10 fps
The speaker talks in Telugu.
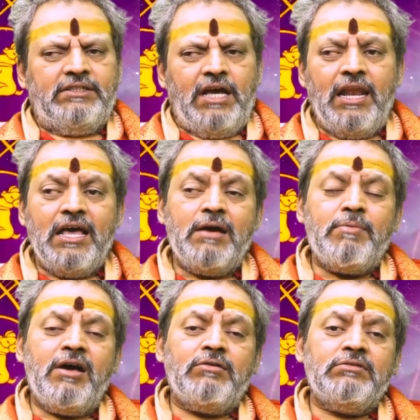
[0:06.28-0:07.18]
చాలా
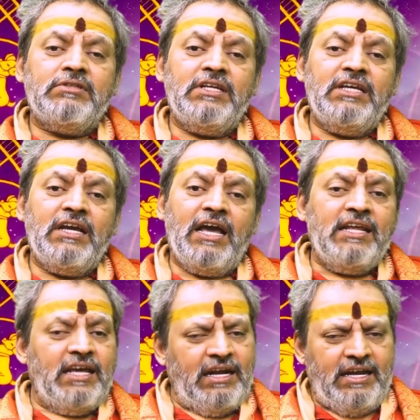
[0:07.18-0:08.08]
బాగుంది
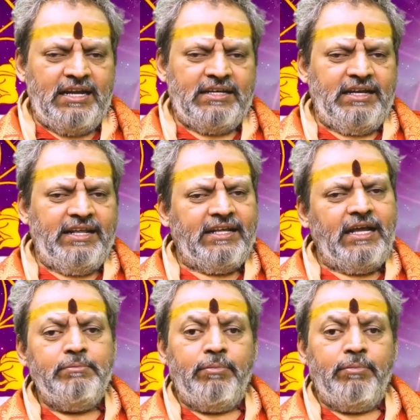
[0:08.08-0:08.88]
అని అనడానికి లేదు కానీ